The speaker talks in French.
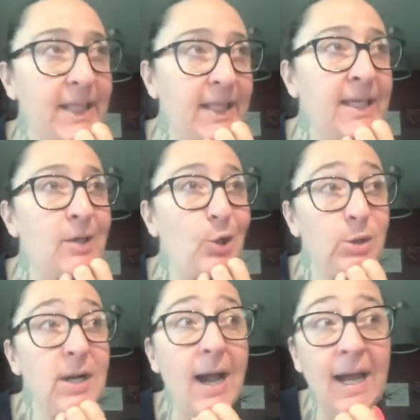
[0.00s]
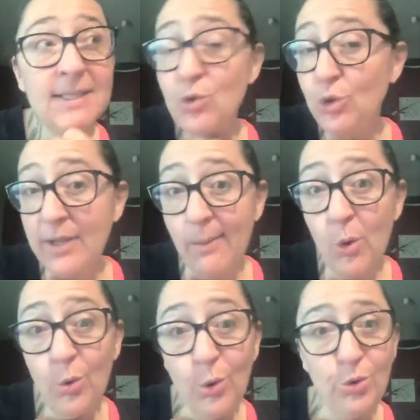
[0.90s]
et euh, grâce
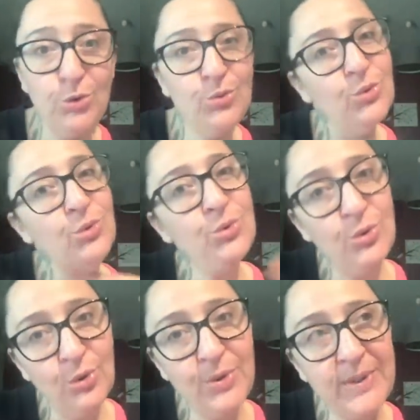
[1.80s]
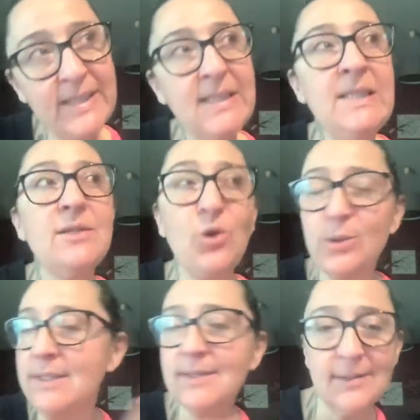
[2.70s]
notamment au tuto de Lucie
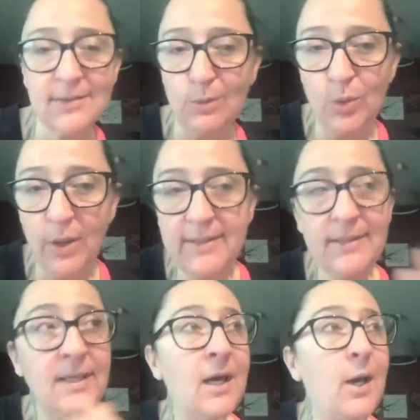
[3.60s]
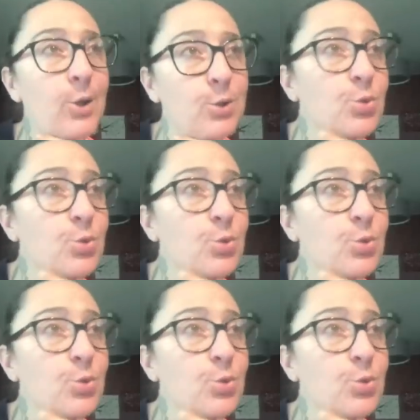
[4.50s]
3615 comme euh,